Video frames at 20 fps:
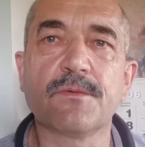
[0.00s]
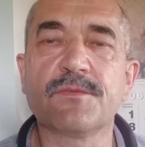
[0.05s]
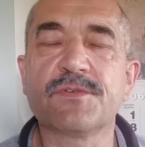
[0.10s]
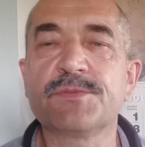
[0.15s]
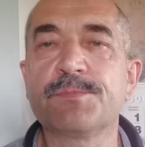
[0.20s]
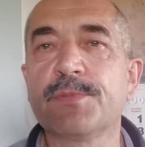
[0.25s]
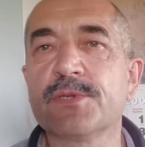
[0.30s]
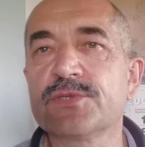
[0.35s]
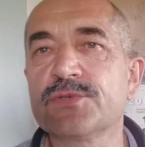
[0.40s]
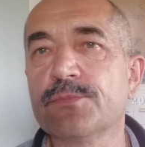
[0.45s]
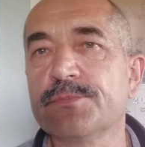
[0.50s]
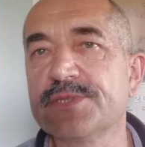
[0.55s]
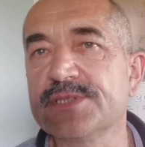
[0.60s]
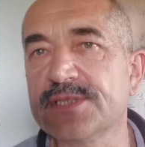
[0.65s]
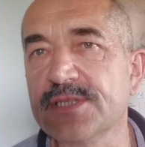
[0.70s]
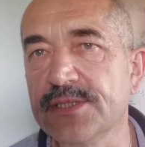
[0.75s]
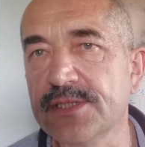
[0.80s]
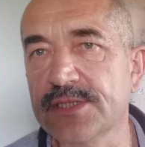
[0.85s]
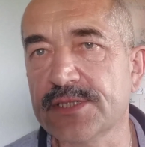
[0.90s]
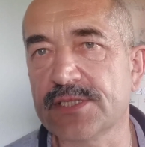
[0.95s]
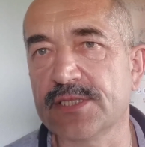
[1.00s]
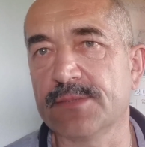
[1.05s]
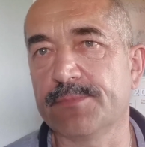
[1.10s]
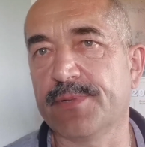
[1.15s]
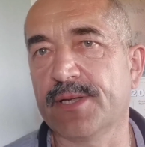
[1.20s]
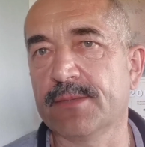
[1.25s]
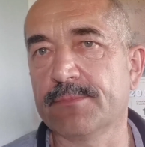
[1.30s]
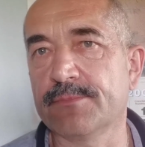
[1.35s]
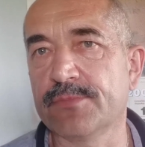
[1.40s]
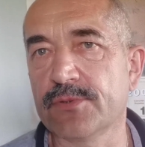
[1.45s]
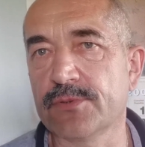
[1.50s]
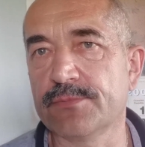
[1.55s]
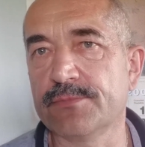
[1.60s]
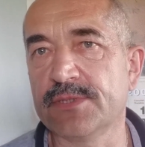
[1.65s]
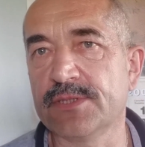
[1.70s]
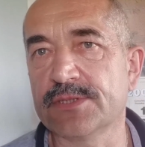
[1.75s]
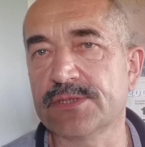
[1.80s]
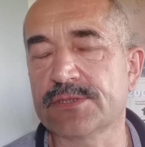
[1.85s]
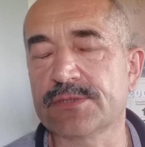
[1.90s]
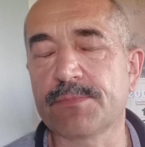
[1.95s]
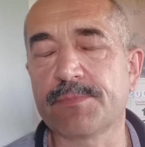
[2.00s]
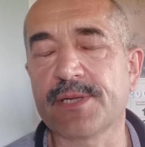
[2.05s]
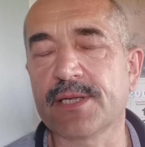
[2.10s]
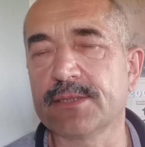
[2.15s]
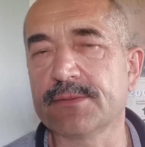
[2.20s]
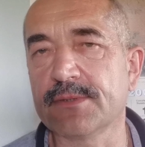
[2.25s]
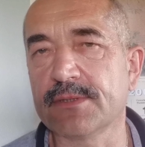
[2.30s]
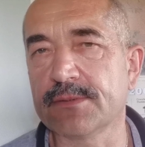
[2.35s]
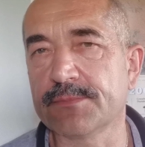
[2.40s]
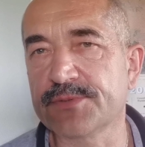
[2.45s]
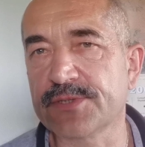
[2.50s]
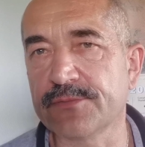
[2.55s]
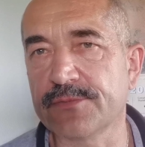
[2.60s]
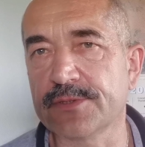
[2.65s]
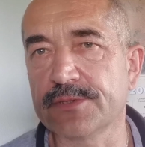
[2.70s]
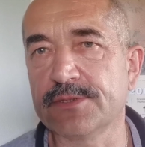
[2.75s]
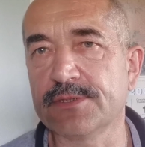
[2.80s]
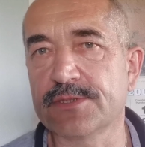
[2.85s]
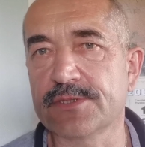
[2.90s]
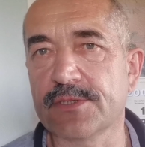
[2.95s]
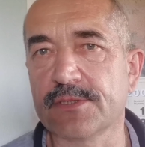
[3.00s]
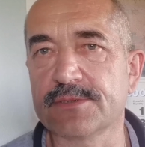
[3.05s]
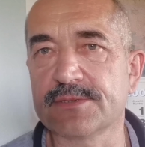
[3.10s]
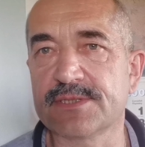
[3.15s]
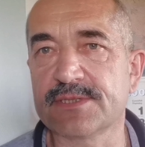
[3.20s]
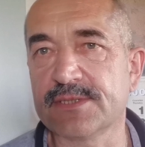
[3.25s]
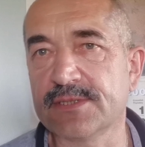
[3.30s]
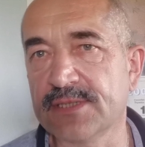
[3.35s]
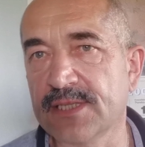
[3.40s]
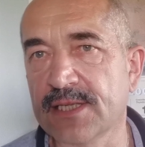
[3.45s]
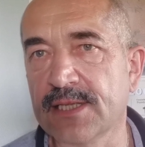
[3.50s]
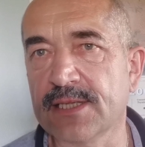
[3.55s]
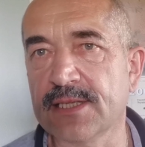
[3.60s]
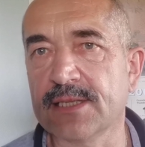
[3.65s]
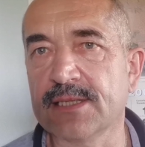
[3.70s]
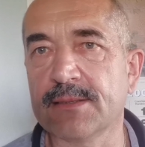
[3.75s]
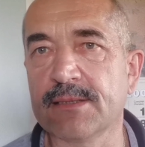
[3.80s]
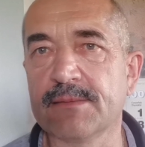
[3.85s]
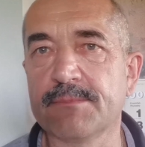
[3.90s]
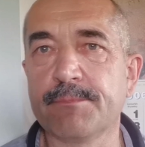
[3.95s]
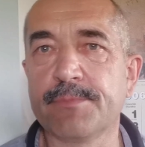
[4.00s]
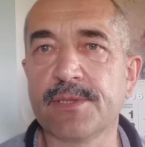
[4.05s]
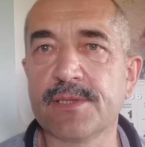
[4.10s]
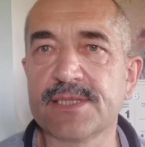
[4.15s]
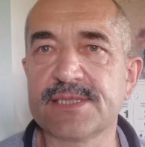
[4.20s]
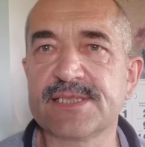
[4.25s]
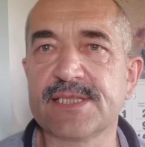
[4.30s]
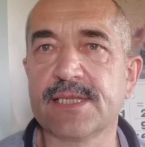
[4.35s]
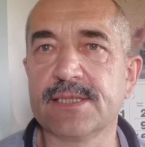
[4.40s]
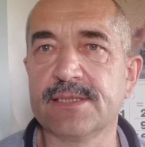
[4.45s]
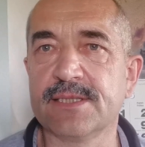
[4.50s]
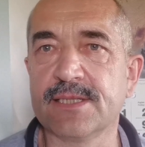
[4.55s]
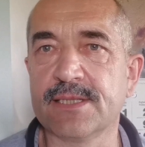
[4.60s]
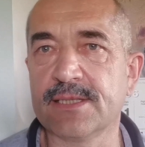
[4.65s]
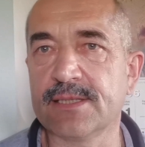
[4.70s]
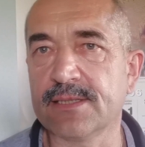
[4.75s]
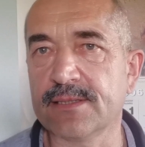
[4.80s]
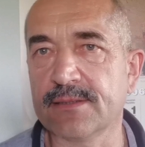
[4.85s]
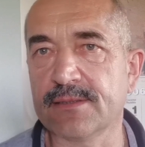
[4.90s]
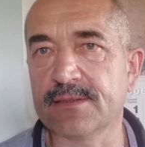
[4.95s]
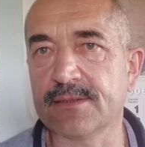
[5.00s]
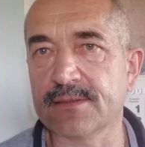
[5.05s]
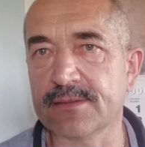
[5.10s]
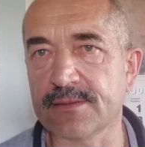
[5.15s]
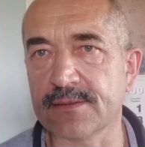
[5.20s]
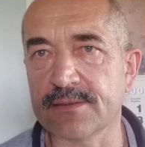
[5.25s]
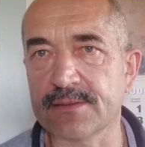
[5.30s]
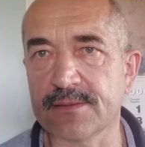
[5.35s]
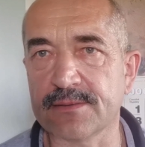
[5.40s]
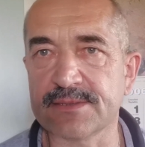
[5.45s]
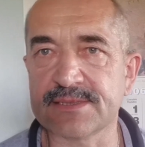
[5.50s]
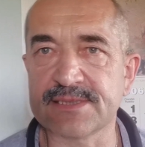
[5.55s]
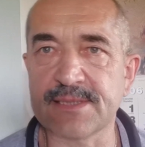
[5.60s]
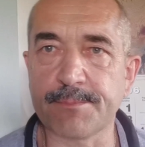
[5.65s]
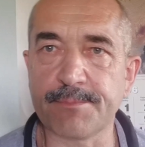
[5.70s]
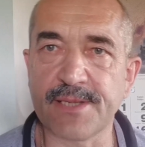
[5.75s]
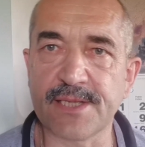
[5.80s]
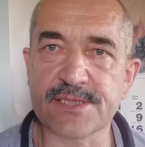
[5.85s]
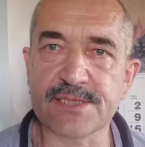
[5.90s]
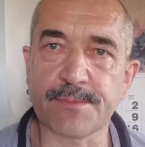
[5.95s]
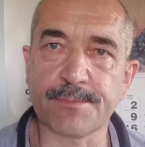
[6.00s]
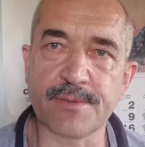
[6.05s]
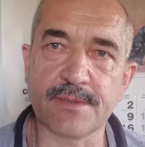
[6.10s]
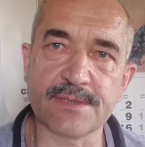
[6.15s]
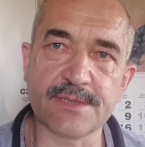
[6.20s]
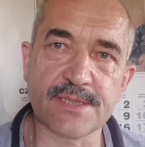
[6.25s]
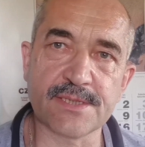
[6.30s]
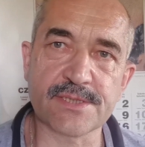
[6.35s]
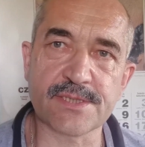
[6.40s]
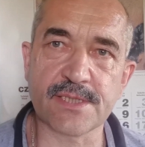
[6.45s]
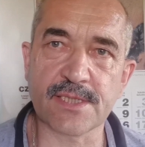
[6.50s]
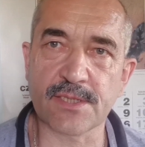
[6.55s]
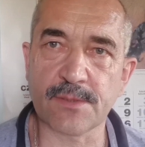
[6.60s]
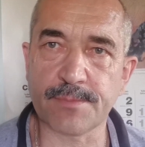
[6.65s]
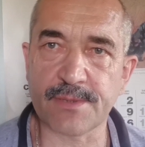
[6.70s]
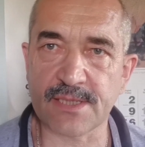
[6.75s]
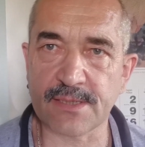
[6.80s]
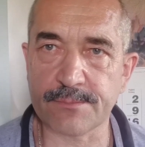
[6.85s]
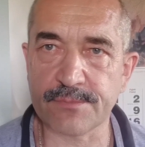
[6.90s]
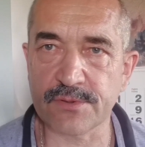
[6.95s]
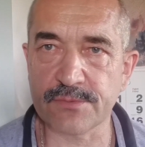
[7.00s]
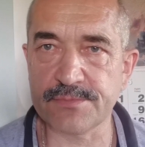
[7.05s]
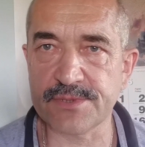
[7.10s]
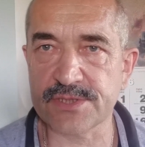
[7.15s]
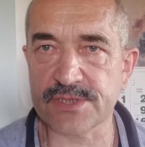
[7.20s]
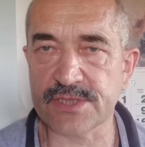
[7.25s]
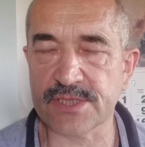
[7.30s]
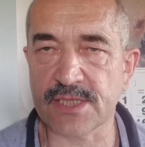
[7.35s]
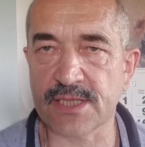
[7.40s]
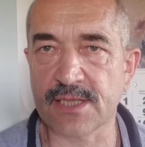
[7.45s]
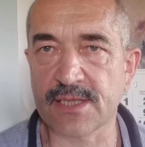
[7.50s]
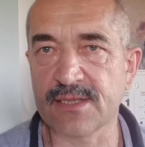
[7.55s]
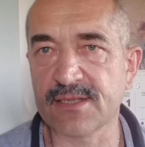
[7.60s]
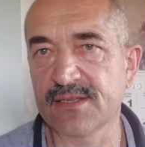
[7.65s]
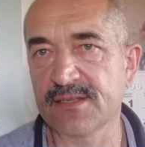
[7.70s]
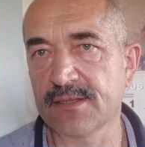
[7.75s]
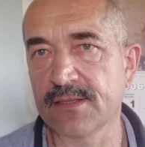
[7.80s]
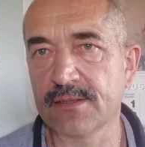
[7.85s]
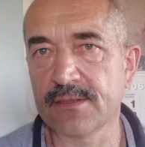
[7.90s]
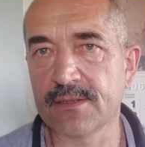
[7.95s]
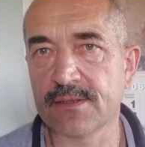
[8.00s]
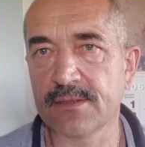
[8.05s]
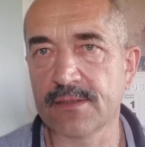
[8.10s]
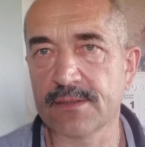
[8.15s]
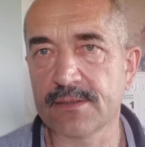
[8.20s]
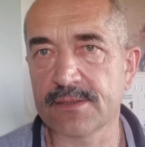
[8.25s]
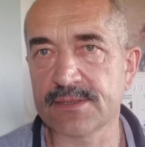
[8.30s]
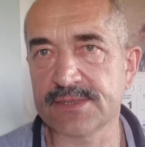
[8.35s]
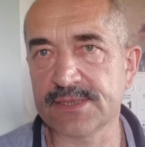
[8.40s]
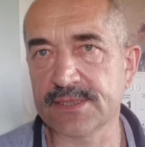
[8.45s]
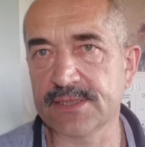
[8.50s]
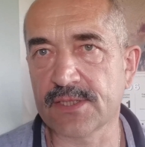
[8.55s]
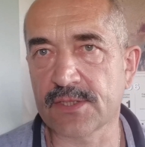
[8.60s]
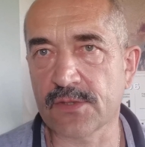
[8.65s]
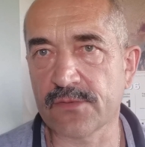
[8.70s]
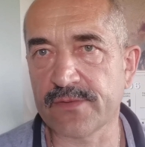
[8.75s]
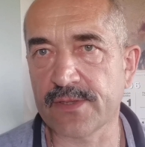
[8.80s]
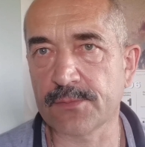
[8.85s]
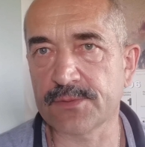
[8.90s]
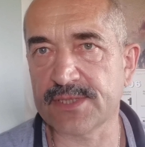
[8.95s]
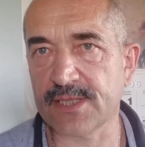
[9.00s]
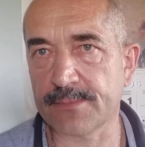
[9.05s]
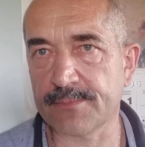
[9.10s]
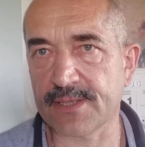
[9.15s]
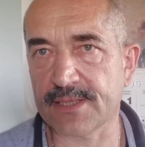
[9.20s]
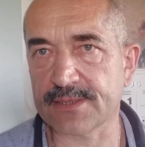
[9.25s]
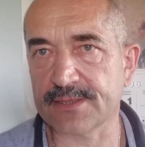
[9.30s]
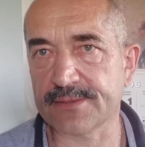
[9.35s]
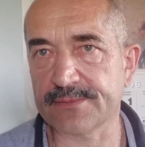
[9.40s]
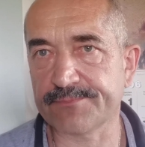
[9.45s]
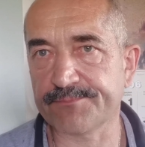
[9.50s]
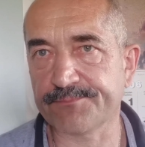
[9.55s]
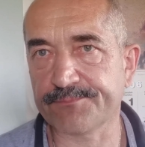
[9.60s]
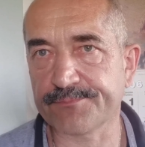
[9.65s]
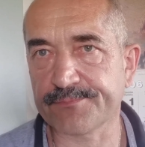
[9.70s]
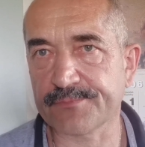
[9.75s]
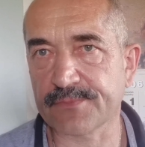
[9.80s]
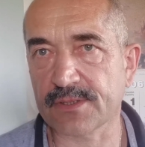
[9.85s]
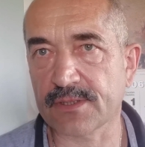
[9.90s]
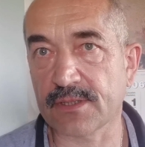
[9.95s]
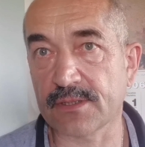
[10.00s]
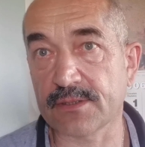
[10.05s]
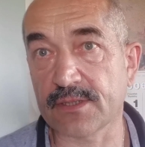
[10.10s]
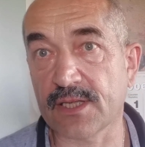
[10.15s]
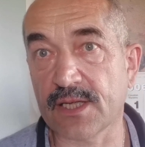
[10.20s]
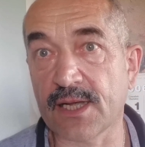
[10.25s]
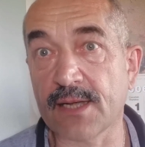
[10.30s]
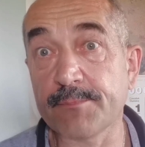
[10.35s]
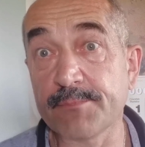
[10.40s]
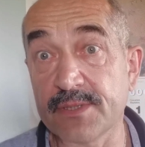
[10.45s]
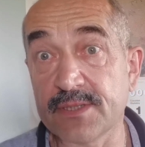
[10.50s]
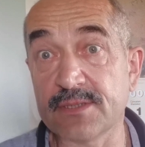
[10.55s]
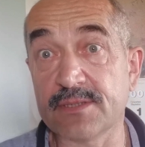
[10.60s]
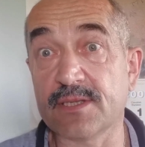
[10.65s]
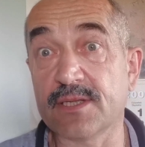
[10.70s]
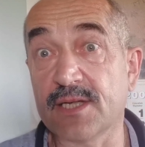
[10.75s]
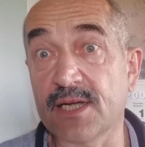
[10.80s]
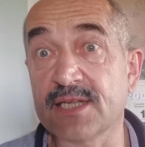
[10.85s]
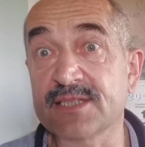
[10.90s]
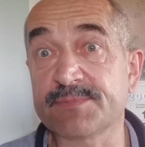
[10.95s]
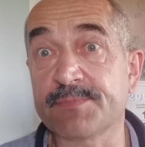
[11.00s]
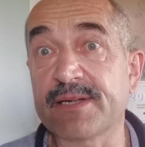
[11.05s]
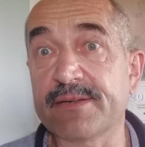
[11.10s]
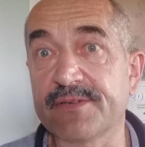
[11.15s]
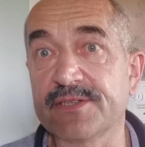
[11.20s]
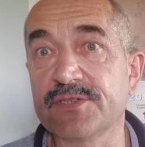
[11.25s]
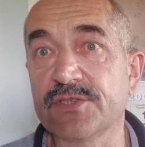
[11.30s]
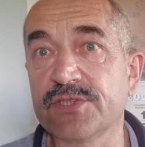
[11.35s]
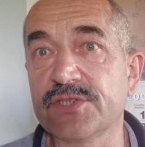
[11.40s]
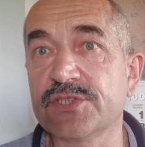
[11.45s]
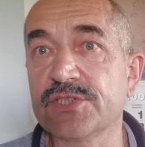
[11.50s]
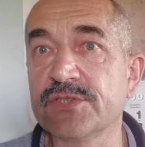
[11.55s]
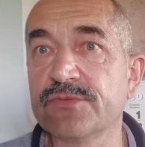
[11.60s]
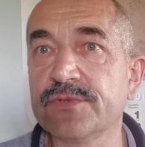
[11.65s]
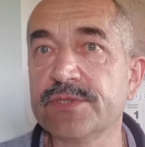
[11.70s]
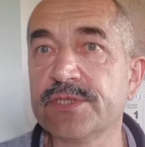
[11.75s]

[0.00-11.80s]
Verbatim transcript: w sposób cyniczny pan burmistrz, pan przewodniczący na polecenie e, zaplecza politycznego pana burmistrza zignorował temat a my, a sprawa dotyczy